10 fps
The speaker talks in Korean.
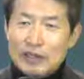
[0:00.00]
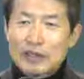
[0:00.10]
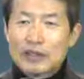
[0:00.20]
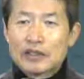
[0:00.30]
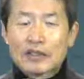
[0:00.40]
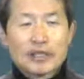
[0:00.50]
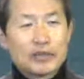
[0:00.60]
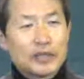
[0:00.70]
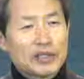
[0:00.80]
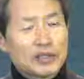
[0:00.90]
근데
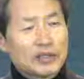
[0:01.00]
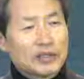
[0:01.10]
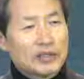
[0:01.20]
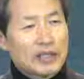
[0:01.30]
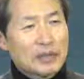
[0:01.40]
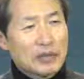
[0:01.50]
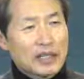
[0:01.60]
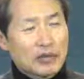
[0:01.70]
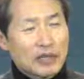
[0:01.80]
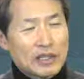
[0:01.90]
건강을 위해서 어떤 사람이
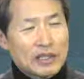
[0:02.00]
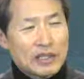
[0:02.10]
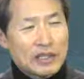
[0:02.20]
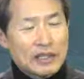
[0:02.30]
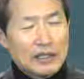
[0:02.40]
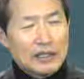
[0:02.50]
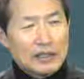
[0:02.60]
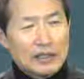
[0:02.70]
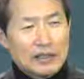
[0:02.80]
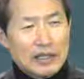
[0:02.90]
기도하는데
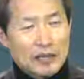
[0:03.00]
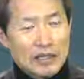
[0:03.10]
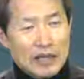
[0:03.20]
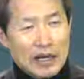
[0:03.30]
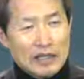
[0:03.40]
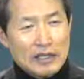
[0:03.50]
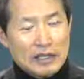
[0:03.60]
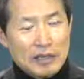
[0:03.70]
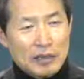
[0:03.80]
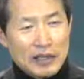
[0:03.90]
그 사람이 당이
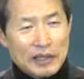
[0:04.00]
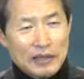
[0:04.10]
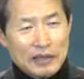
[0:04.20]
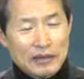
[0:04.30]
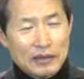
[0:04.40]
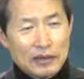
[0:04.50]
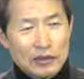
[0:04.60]
있단 말이에요.